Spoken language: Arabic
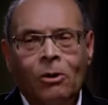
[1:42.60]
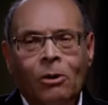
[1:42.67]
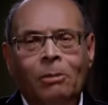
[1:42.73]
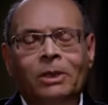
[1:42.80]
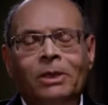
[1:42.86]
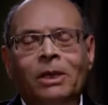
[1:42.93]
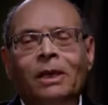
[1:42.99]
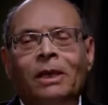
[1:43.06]

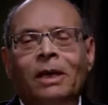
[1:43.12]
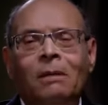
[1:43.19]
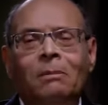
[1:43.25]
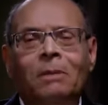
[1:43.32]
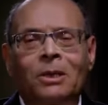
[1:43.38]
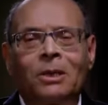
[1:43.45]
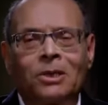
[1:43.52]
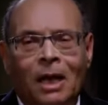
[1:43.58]
وبالتالي كان
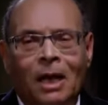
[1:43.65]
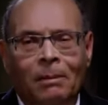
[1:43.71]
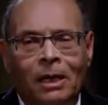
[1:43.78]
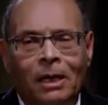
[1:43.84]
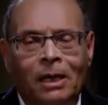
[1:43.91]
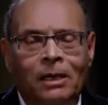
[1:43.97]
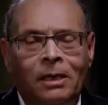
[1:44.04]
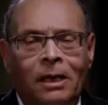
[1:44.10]
من الصعب
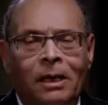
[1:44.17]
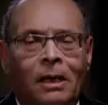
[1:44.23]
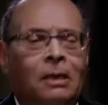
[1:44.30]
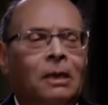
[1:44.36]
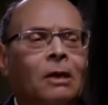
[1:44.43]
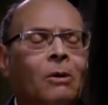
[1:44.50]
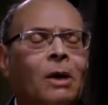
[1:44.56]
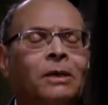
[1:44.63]
علينا
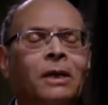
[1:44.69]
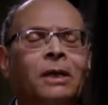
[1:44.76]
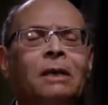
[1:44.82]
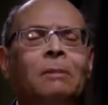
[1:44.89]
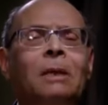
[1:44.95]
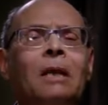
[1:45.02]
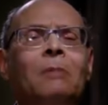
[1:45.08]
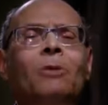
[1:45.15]
يعني لو
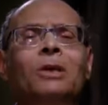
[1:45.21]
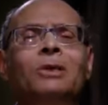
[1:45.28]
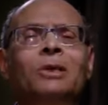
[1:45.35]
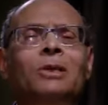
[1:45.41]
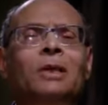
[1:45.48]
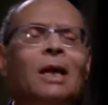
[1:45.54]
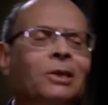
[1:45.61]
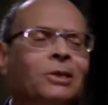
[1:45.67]
أتينا من
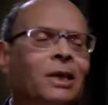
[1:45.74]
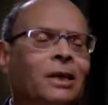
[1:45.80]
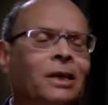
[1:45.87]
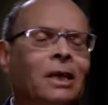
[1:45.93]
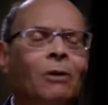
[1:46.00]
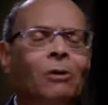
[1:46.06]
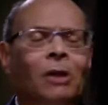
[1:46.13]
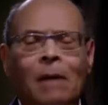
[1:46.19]
المؤسسة
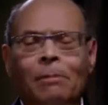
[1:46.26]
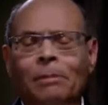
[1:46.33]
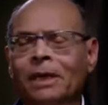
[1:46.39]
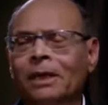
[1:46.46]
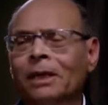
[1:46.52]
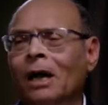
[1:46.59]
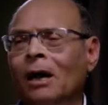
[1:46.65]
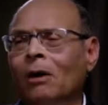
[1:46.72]
العسكرية
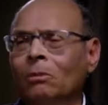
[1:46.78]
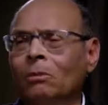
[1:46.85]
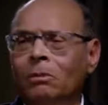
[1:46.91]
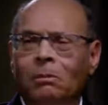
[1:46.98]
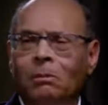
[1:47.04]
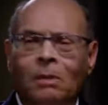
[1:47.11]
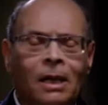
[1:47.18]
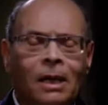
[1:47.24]
والأمنية
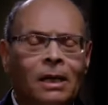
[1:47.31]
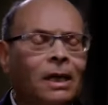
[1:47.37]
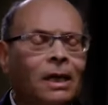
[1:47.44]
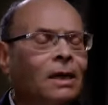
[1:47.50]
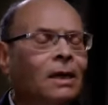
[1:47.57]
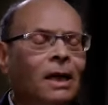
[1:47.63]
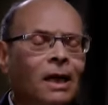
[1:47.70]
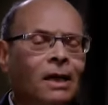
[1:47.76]

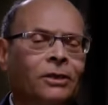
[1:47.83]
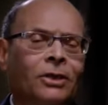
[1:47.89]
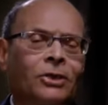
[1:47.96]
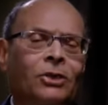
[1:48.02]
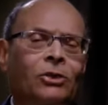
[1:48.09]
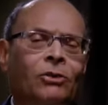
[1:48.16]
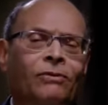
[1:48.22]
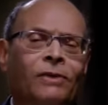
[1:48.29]
لكان
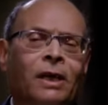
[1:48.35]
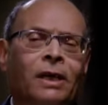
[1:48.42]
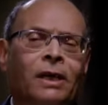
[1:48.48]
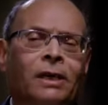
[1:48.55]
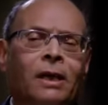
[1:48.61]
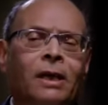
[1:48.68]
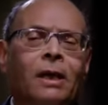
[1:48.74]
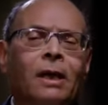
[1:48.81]
تصرفنا
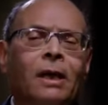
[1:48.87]
غير